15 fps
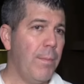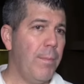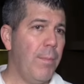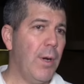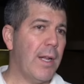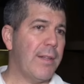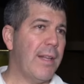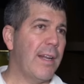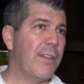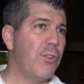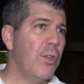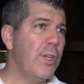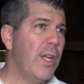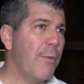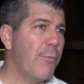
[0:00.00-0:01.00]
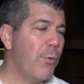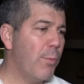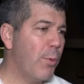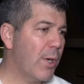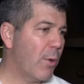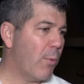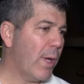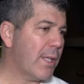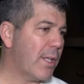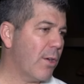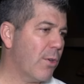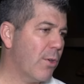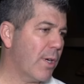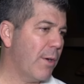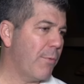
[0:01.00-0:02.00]
Pues la selección y el fútbol de Guate. Yo
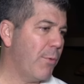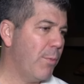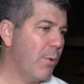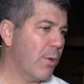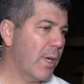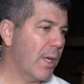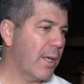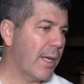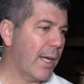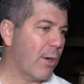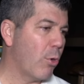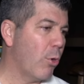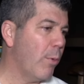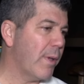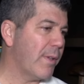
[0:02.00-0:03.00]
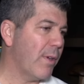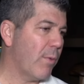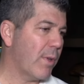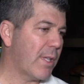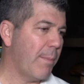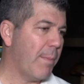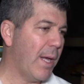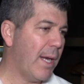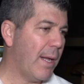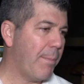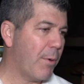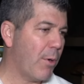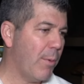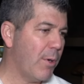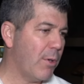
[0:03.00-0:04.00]
creo que el fútbol de, clubes en Guatemala,
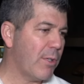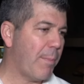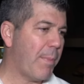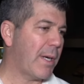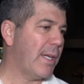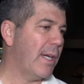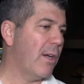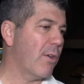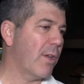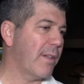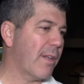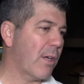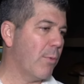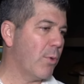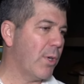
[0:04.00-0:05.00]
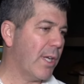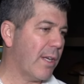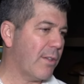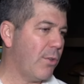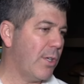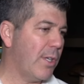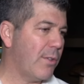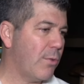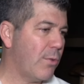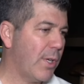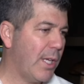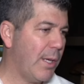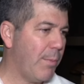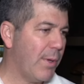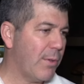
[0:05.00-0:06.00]
por lo menos a partir de lo que hace comunicación, es un
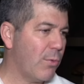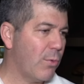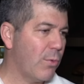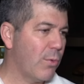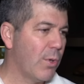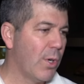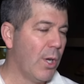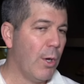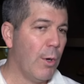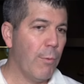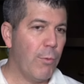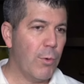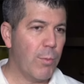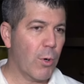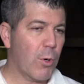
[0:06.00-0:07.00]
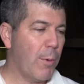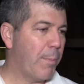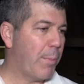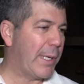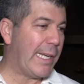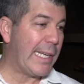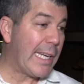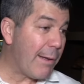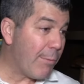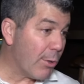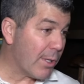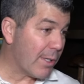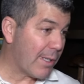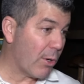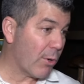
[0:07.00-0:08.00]
equipo, es un fútbol competitivo,
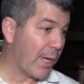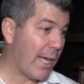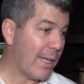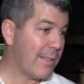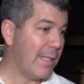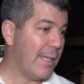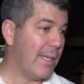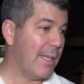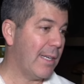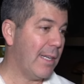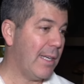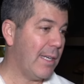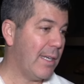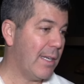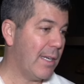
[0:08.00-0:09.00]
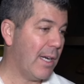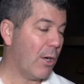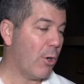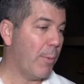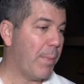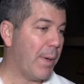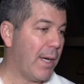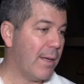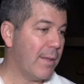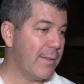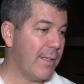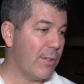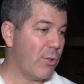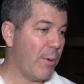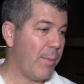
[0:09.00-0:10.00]
desde lo que hacen en, en la Copa
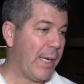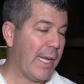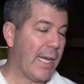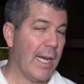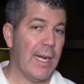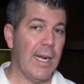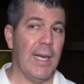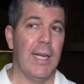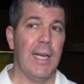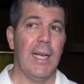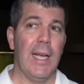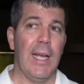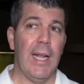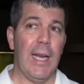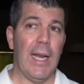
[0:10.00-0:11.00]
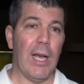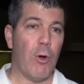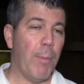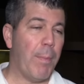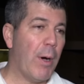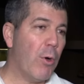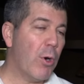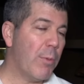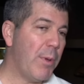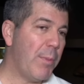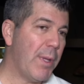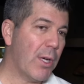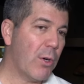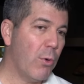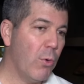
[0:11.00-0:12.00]
Centroamericana. La Copa ahora a mí
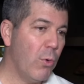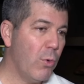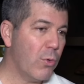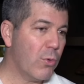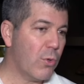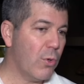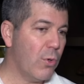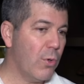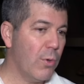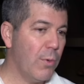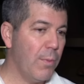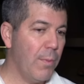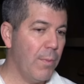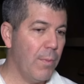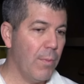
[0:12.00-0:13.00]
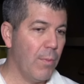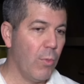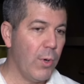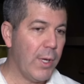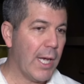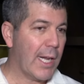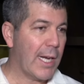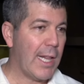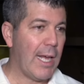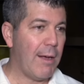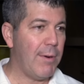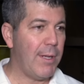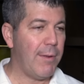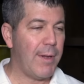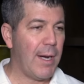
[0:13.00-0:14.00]
me dejó un gusto muy
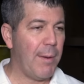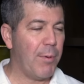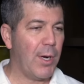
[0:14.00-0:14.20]
agradable, ¿verdad?